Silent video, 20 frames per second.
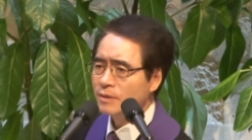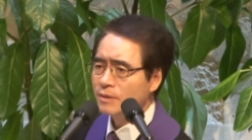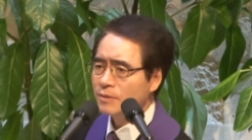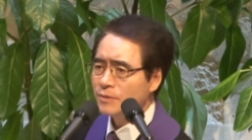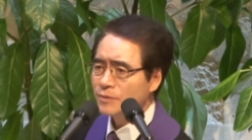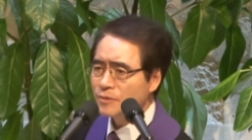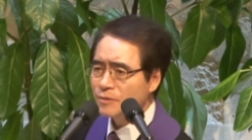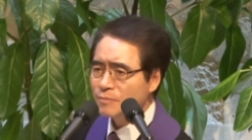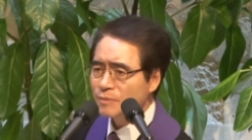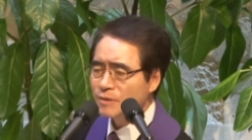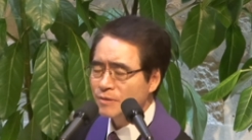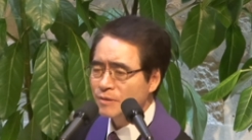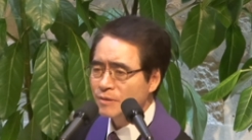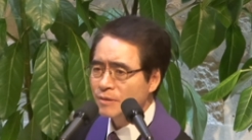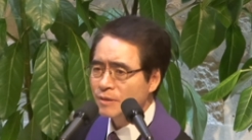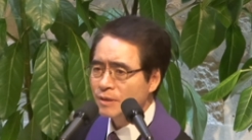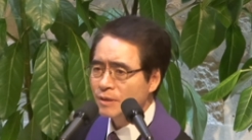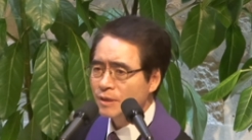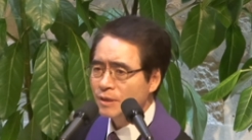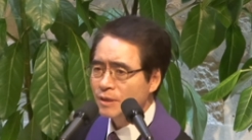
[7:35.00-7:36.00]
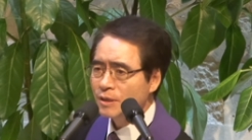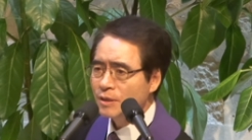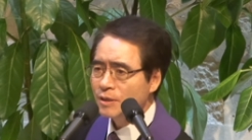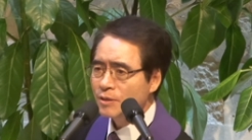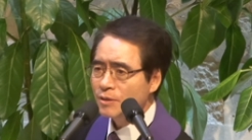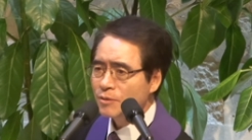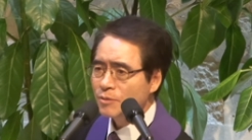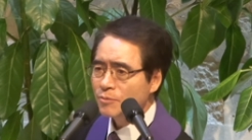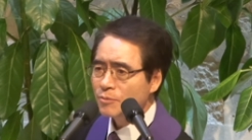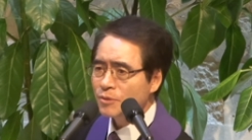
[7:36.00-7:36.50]
여러분
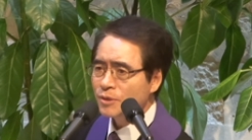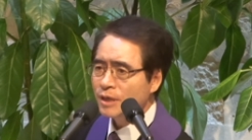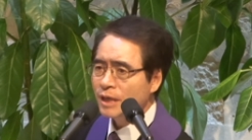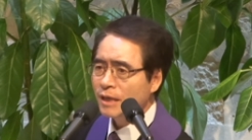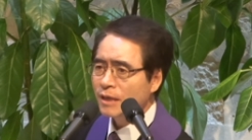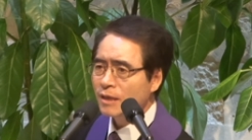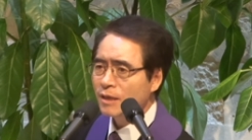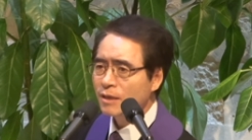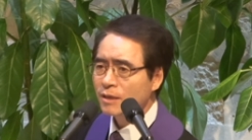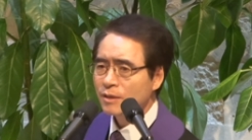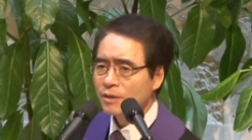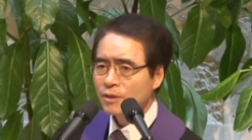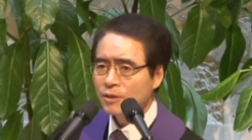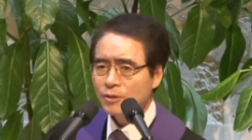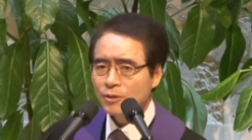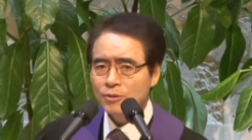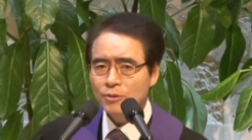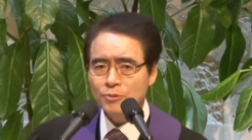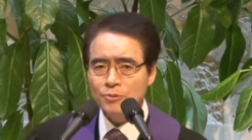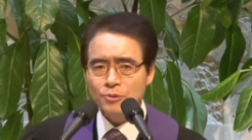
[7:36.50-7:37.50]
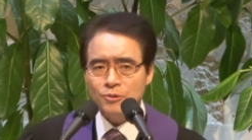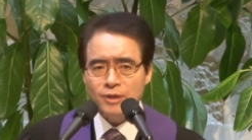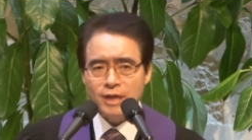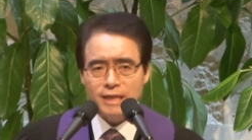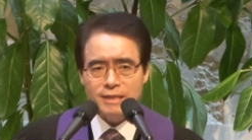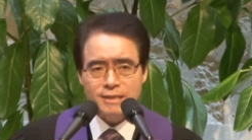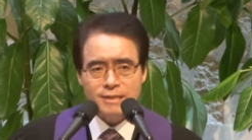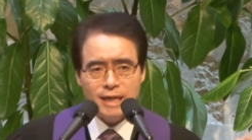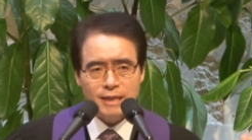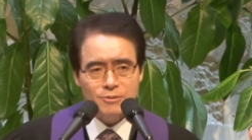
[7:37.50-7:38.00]
우리가
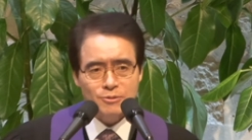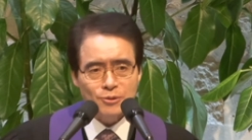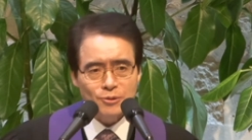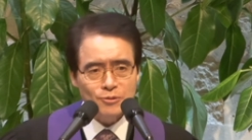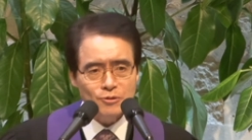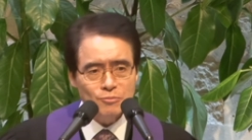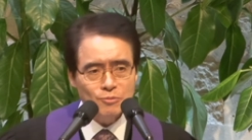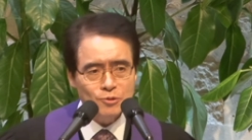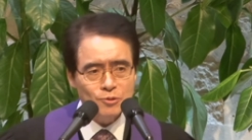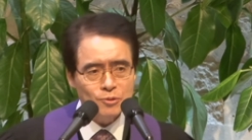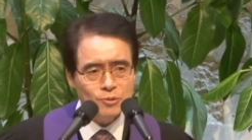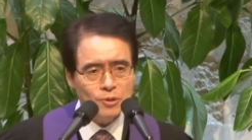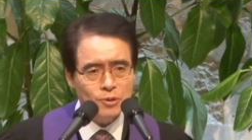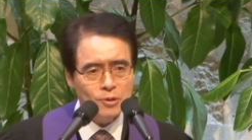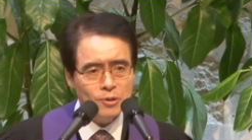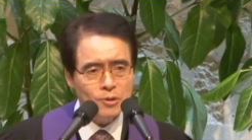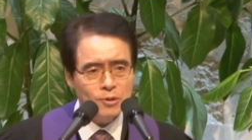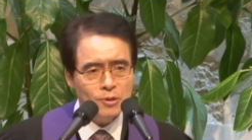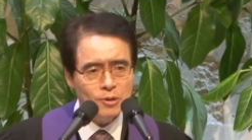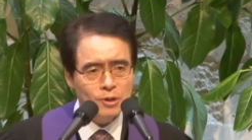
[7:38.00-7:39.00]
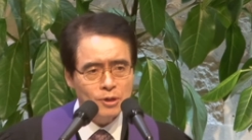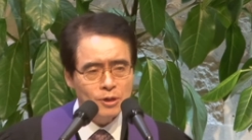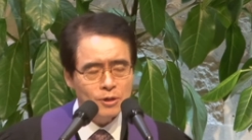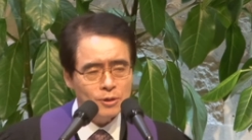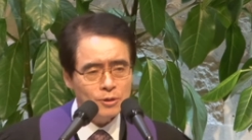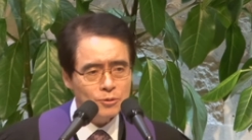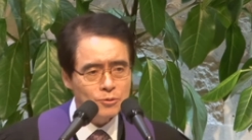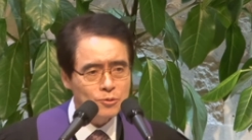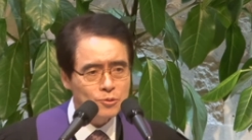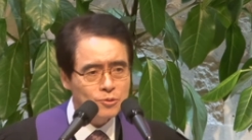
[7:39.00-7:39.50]
거룩한 찬송을 부르고
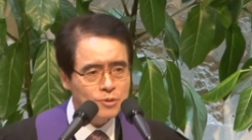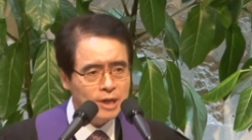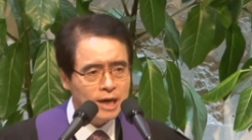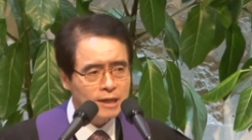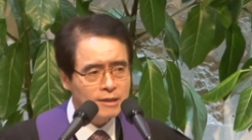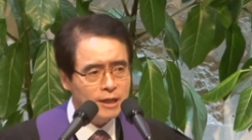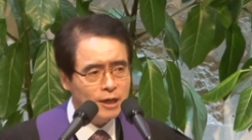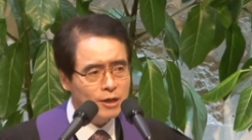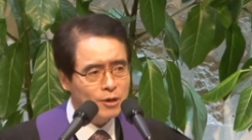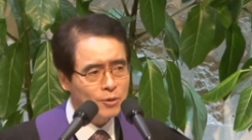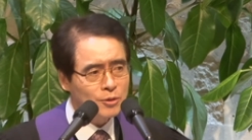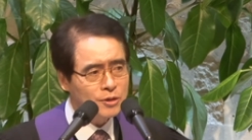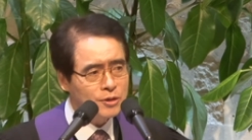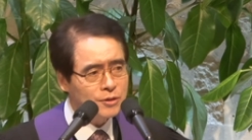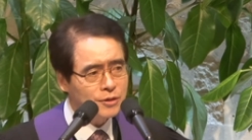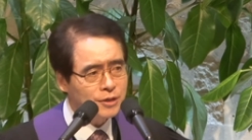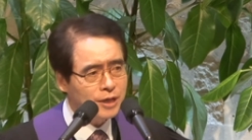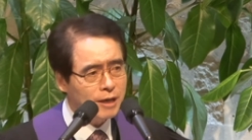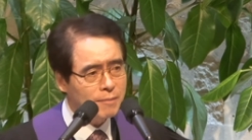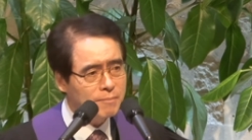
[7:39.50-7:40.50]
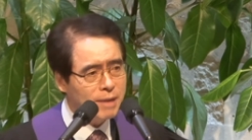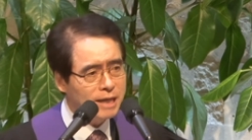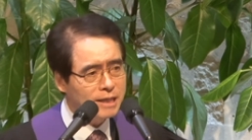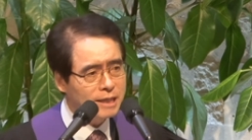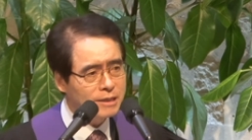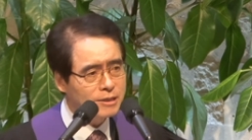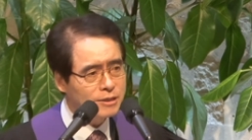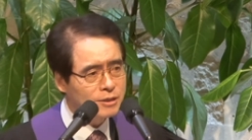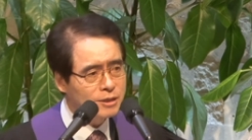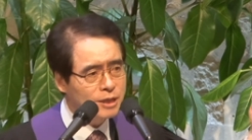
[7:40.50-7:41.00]
거룩하다고 이렇게
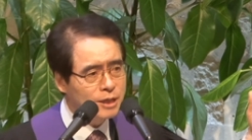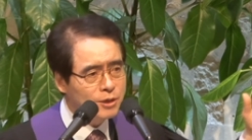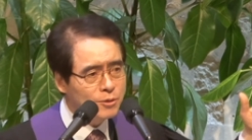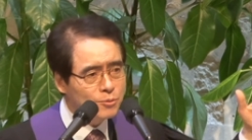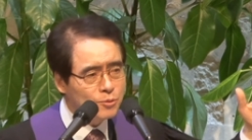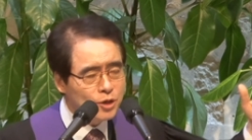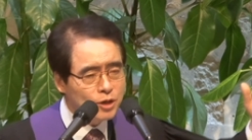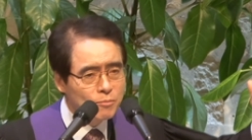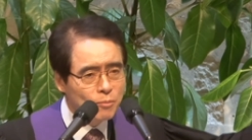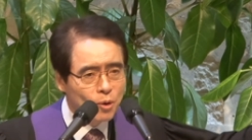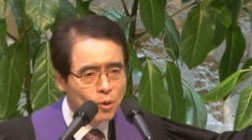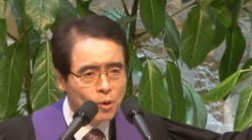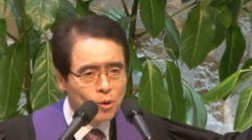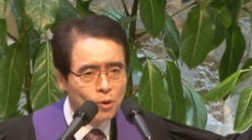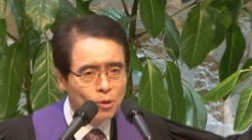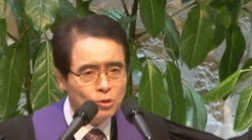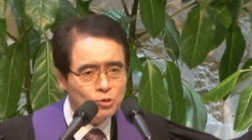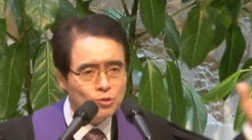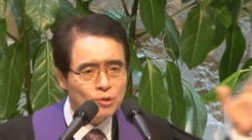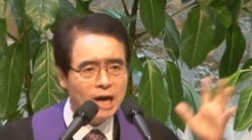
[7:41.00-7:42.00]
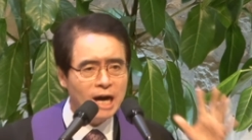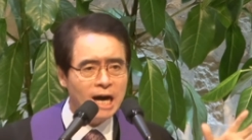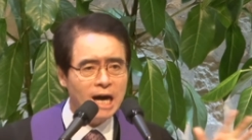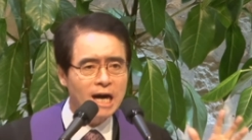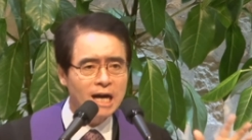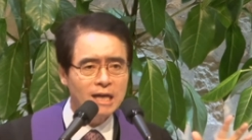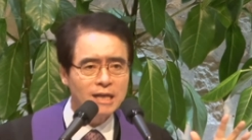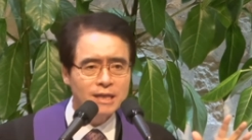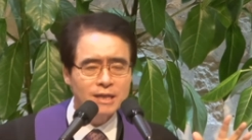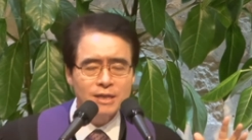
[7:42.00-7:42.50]
말하는 우리
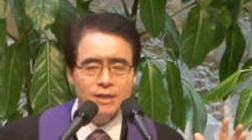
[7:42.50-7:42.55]
모두가